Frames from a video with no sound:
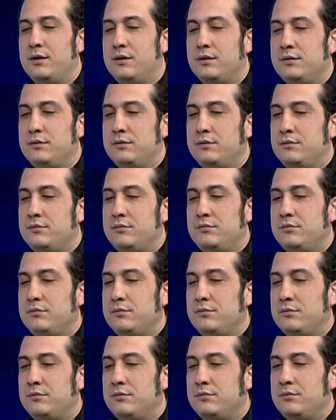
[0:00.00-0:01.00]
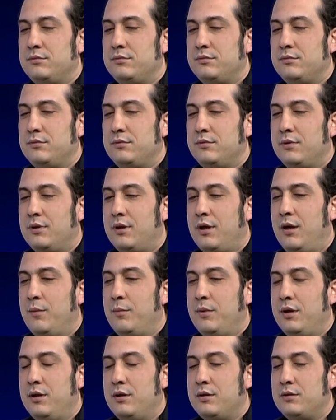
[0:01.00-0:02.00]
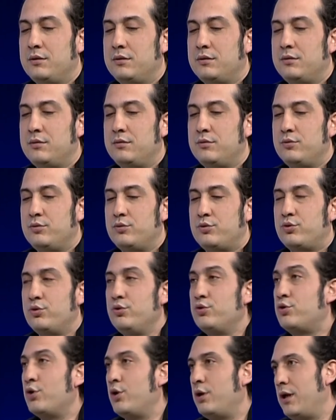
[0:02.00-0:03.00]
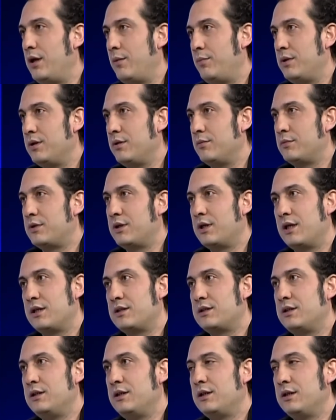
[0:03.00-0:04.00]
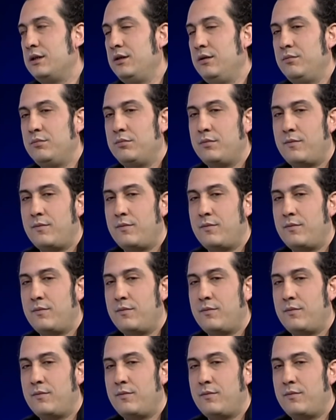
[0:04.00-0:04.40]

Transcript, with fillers: E, ama e, şunu söyleyebilirim Crash'la ilgili.